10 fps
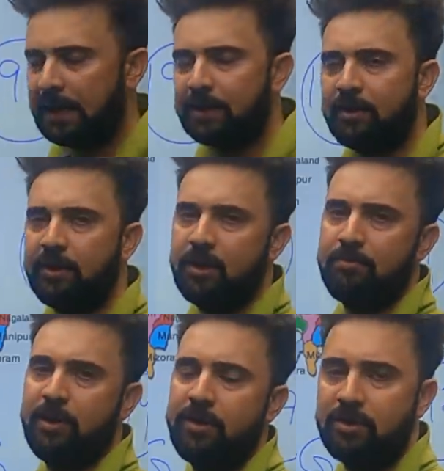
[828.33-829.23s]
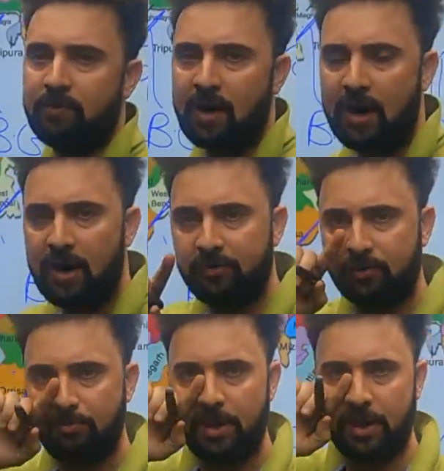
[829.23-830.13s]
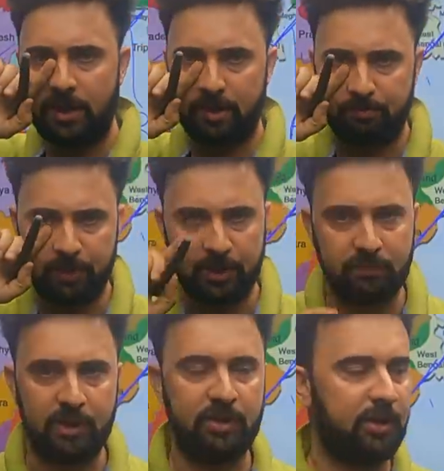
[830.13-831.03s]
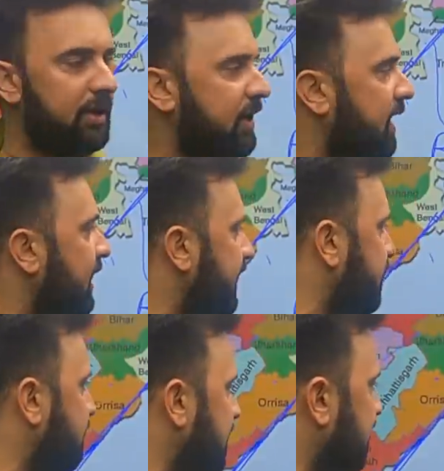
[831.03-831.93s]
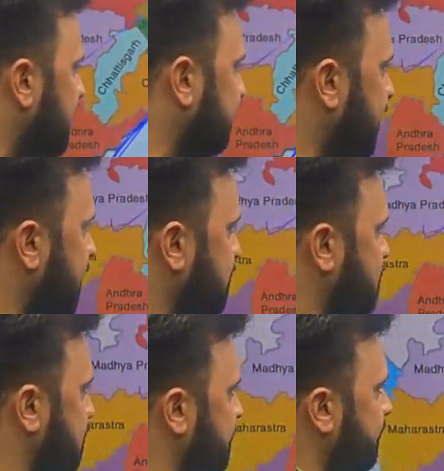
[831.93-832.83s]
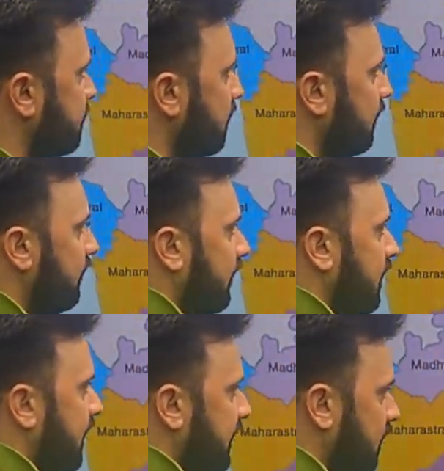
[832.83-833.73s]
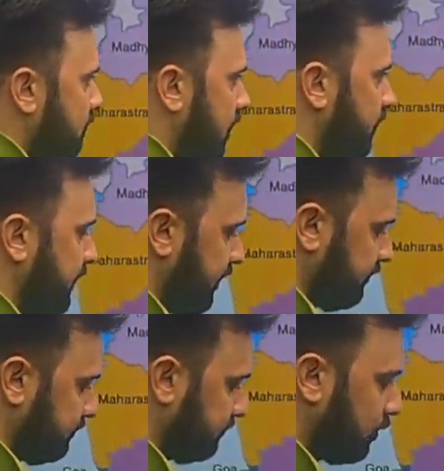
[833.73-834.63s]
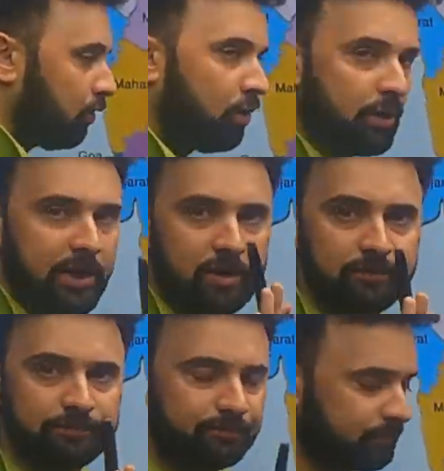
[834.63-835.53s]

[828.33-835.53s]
एग्रीमेंट वाज मेड बिटवीन इंडिया एंड बांग्लादेश रिगार्डिंग बाउंड्री हो गया